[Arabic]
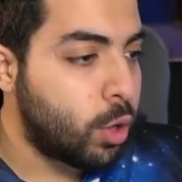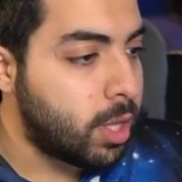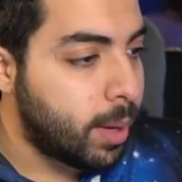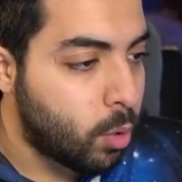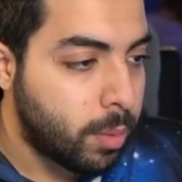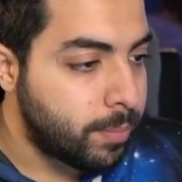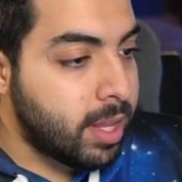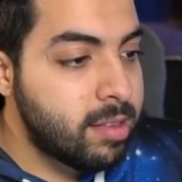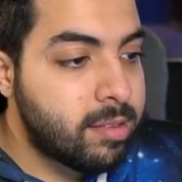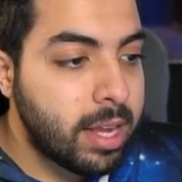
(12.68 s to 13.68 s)
قدامكم
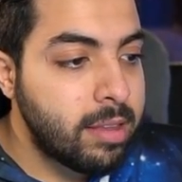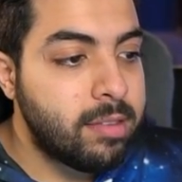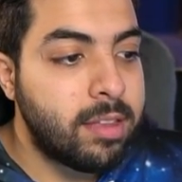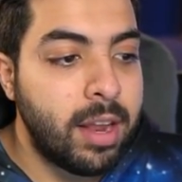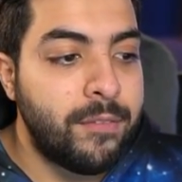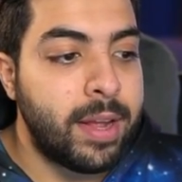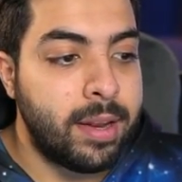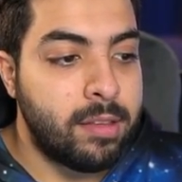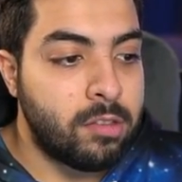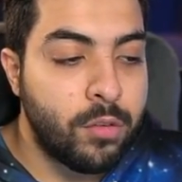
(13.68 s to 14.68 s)
ديستنس
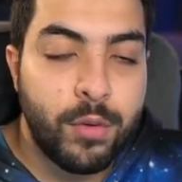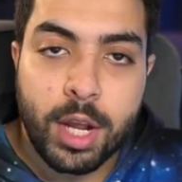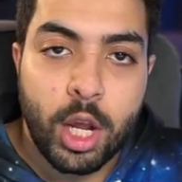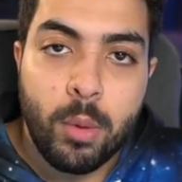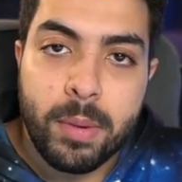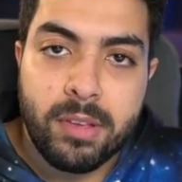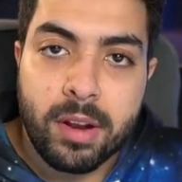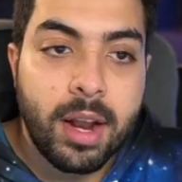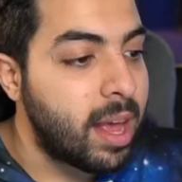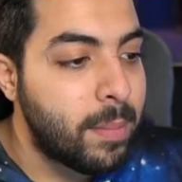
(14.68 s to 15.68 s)
دريفن صفر
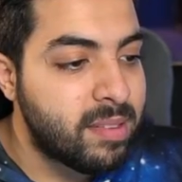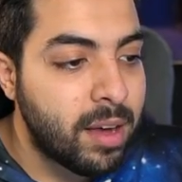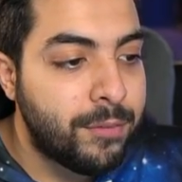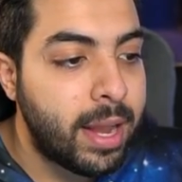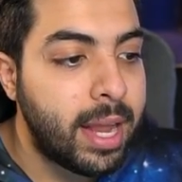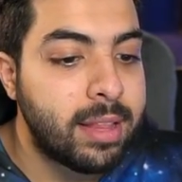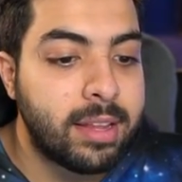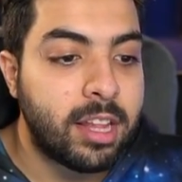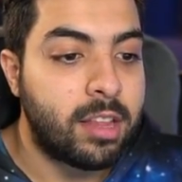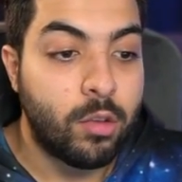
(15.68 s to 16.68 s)
كيلومتر المسافه اللي
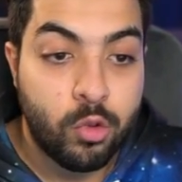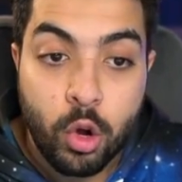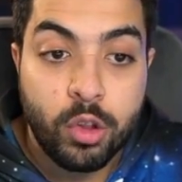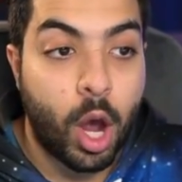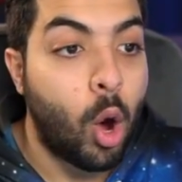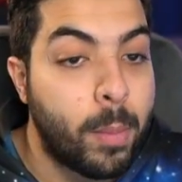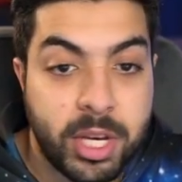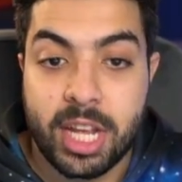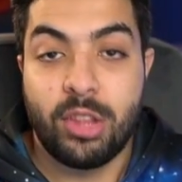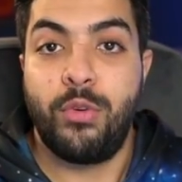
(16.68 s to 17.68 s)
انت قد سكت او مشيت